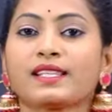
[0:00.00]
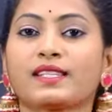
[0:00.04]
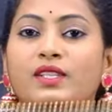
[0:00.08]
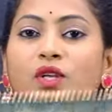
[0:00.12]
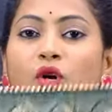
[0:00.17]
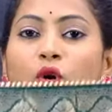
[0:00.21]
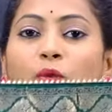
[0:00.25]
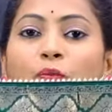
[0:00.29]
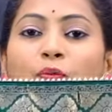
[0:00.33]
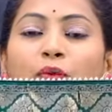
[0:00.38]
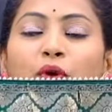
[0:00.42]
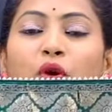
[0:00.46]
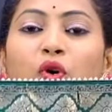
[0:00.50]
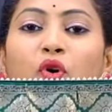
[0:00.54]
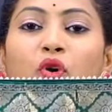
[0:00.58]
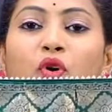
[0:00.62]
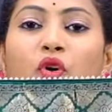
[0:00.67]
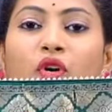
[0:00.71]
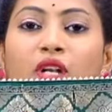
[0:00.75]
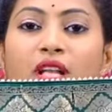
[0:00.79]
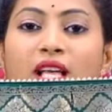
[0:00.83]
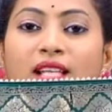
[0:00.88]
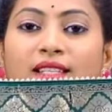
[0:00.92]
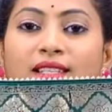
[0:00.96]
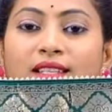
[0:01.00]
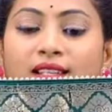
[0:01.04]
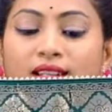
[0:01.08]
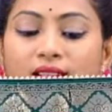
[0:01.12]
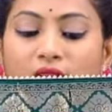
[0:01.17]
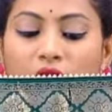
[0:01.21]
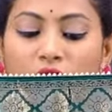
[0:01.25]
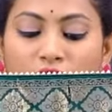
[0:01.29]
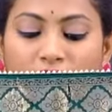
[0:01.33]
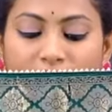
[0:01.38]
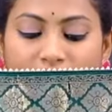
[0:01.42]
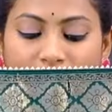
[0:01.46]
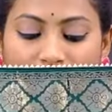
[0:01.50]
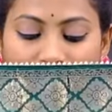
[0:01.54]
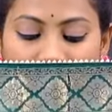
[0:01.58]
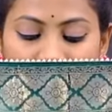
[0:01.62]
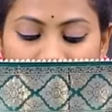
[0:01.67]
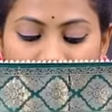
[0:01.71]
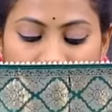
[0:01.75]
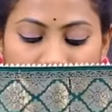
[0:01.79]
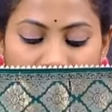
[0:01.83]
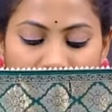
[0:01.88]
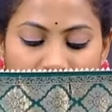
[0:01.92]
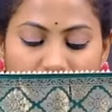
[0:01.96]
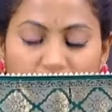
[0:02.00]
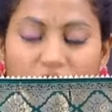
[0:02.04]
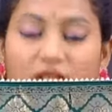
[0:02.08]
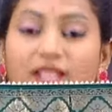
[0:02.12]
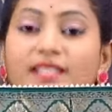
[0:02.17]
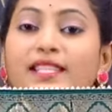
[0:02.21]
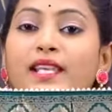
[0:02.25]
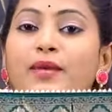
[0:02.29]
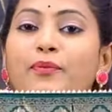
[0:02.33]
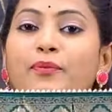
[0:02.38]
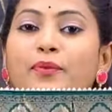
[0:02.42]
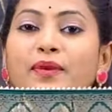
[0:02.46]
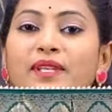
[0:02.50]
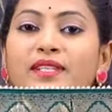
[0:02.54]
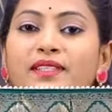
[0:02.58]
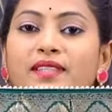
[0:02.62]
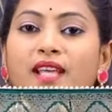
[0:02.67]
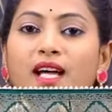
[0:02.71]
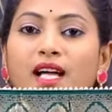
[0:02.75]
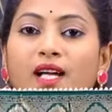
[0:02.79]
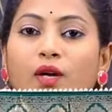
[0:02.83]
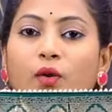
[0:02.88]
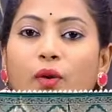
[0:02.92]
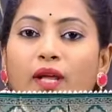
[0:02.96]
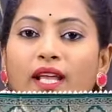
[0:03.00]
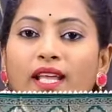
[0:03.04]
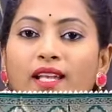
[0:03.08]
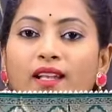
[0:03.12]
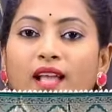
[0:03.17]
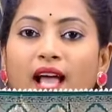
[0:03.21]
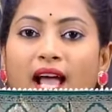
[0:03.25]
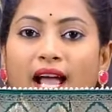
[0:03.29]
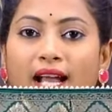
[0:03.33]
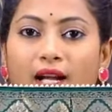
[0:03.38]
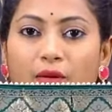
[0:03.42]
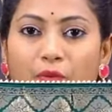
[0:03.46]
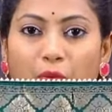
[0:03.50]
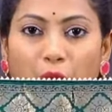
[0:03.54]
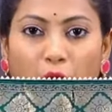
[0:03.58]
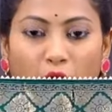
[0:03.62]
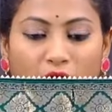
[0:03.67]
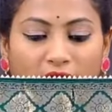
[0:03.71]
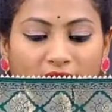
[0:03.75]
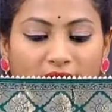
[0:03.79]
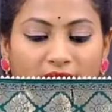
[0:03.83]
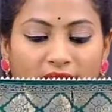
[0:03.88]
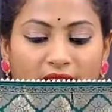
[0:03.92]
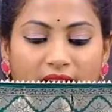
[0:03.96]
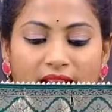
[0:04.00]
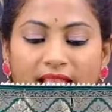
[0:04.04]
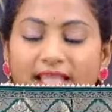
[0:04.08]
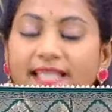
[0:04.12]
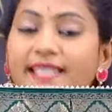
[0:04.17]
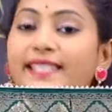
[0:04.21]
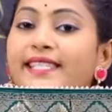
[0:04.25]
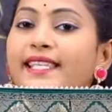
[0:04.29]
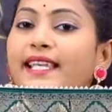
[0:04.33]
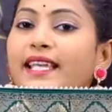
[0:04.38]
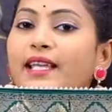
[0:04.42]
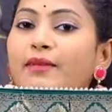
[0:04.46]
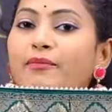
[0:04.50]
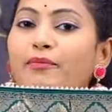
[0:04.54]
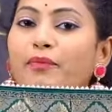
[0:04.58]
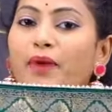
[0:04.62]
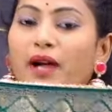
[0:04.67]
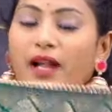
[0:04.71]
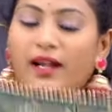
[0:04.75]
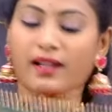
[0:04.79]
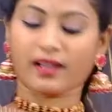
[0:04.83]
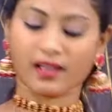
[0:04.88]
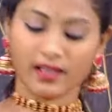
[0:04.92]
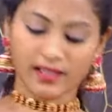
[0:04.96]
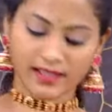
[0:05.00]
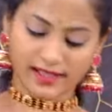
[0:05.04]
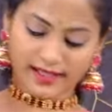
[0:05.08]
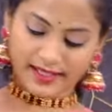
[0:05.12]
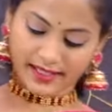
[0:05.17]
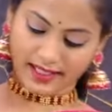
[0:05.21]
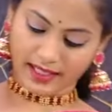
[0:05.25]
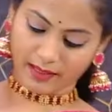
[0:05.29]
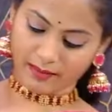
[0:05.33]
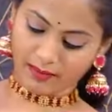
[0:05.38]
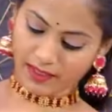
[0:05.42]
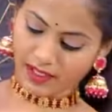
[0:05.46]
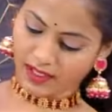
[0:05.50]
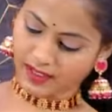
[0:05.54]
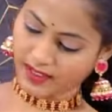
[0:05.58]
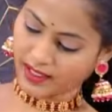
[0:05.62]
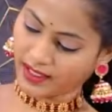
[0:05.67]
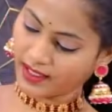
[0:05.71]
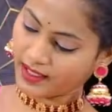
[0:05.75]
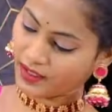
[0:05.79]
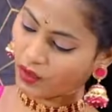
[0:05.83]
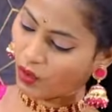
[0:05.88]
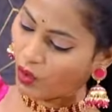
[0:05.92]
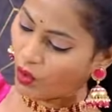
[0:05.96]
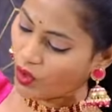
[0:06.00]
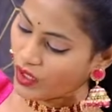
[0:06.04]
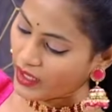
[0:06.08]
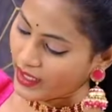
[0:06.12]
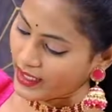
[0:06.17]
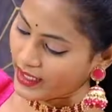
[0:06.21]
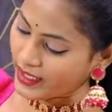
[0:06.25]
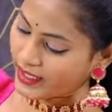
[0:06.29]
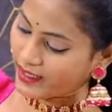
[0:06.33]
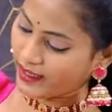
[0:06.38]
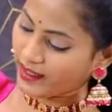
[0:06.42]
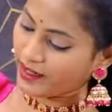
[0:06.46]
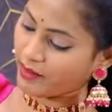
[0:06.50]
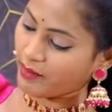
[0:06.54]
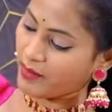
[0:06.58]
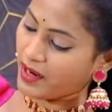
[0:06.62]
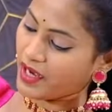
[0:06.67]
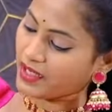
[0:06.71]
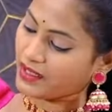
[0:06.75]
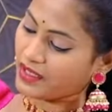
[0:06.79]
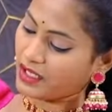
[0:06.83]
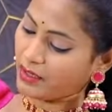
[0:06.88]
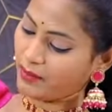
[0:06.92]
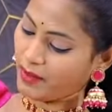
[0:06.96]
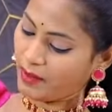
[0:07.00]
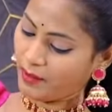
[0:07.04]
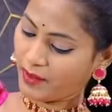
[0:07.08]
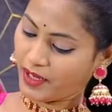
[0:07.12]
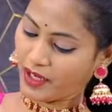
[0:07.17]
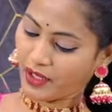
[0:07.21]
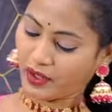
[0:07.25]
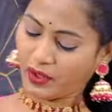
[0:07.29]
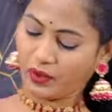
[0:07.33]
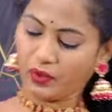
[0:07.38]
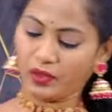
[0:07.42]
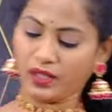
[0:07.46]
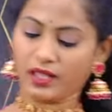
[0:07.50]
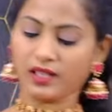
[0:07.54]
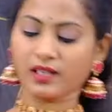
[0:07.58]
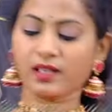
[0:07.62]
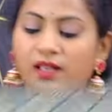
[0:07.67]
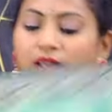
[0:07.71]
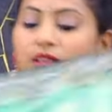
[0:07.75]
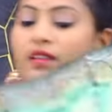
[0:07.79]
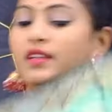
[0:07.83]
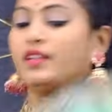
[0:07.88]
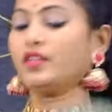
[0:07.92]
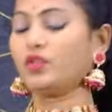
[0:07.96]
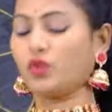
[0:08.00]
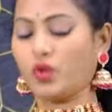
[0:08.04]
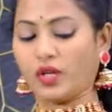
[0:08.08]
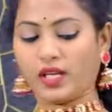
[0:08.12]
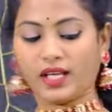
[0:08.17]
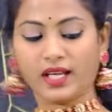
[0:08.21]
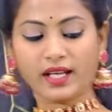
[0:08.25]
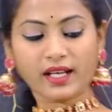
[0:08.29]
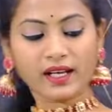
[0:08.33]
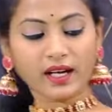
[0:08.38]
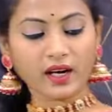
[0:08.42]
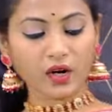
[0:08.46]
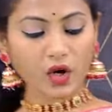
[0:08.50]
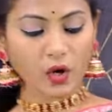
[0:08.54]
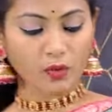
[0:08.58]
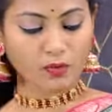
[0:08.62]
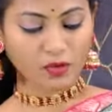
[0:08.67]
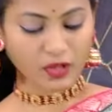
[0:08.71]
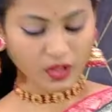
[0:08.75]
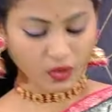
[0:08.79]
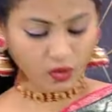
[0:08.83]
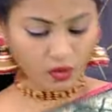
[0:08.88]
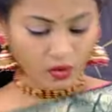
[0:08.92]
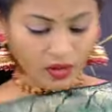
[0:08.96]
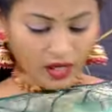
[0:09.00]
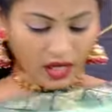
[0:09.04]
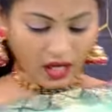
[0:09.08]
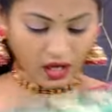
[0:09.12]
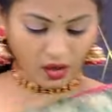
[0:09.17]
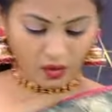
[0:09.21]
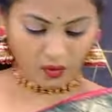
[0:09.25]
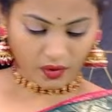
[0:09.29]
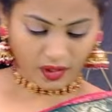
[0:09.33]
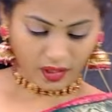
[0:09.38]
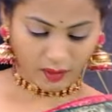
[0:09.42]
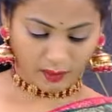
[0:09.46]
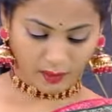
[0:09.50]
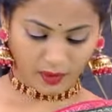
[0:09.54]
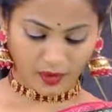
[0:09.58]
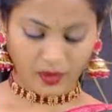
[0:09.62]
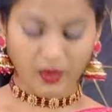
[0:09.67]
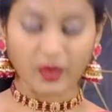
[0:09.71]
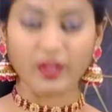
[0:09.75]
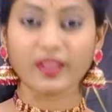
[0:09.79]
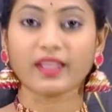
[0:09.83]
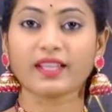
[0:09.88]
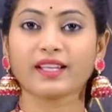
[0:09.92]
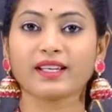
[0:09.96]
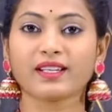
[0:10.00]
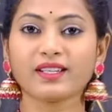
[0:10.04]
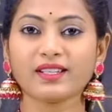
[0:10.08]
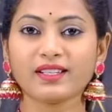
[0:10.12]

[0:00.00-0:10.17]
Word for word: సో ప్యూర్ డోలా సిల్క్ లో సెకండ్ కలర్ వచ్చేసి పిస్తా గ్రీన్ అండ్ బాటిల్ గ్రీన్ సేమ్ ప్యాటర్న్ సేమ్ డిజైన్ ఓన్లీ కలర్ మాత్రమే మారుతుంది సో ఈ కలర్ ఆప్షన్ కూడా అవైలబుల్లో ఉంది